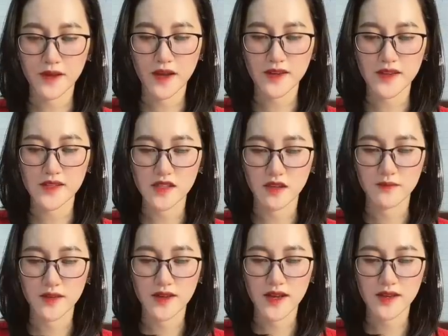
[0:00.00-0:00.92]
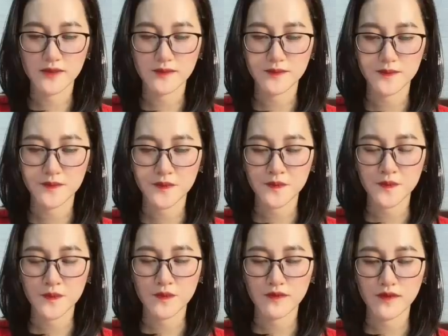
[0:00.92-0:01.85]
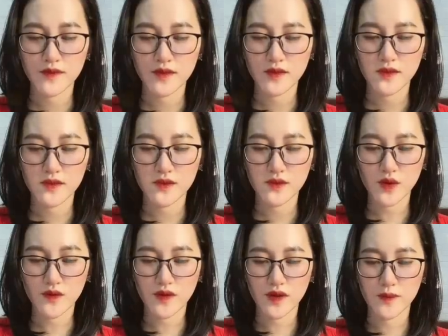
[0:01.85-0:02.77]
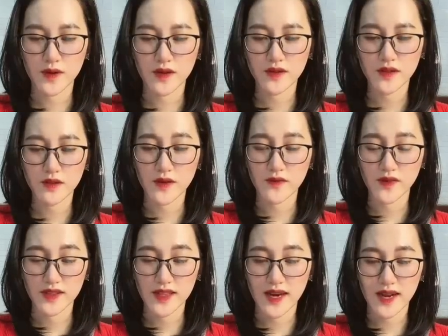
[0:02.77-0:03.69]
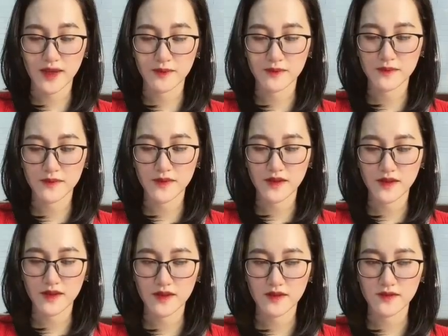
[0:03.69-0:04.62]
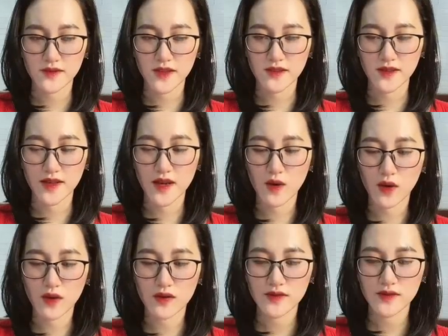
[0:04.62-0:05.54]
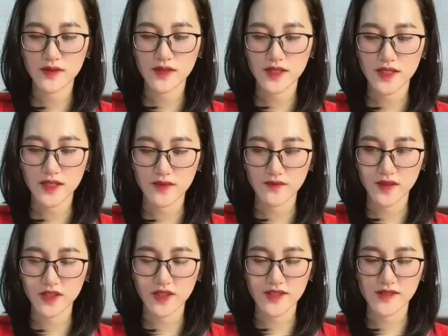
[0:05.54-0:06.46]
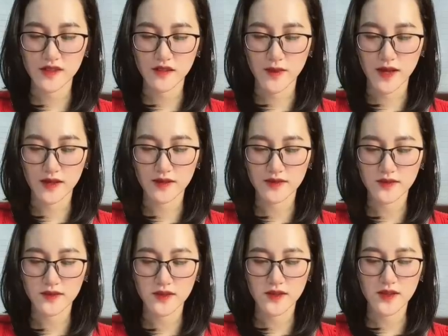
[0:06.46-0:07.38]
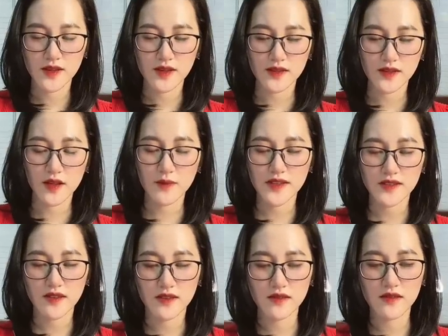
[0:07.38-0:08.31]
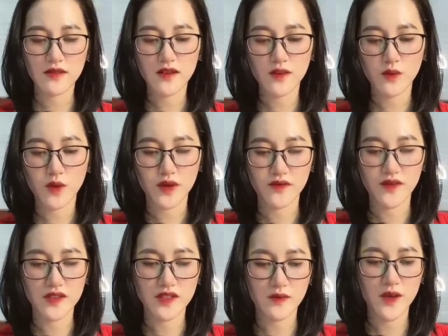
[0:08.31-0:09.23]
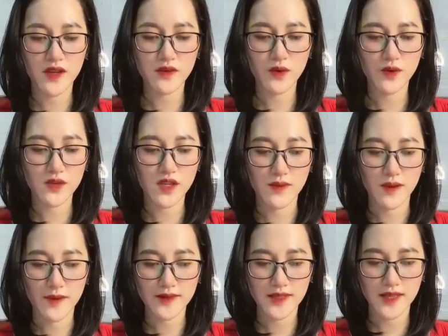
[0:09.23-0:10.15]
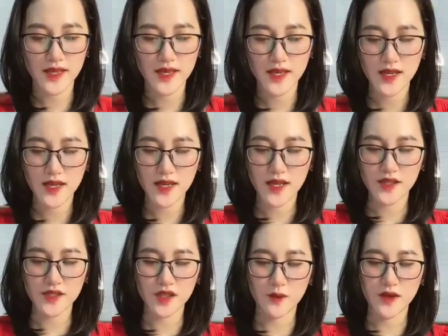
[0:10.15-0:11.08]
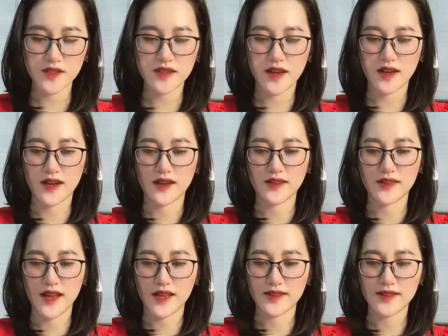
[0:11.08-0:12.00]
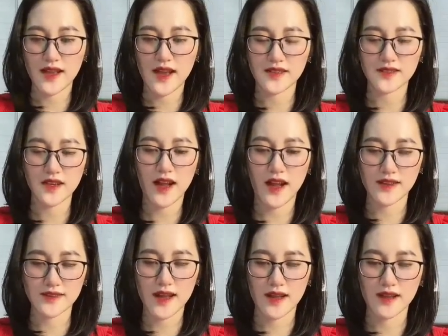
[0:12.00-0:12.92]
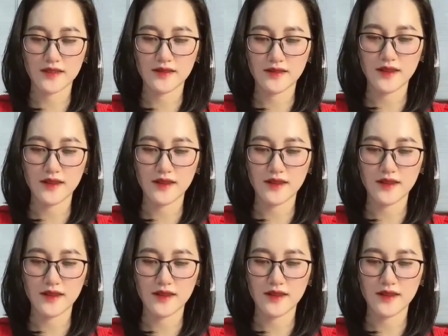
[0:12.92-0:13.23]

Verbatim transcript: Anh đến sớm thật đấy. Tôi vừa mới từ bệnh viện tan làm, nên đến đây luôn. Vẫn chưa đến giờ mà Đến bây giờ Khương Nương Nguyệt vẫn chưa biết Ngô Nhậm là bác sĩ Chỉ biết rằng nhà anh ta rất khá giả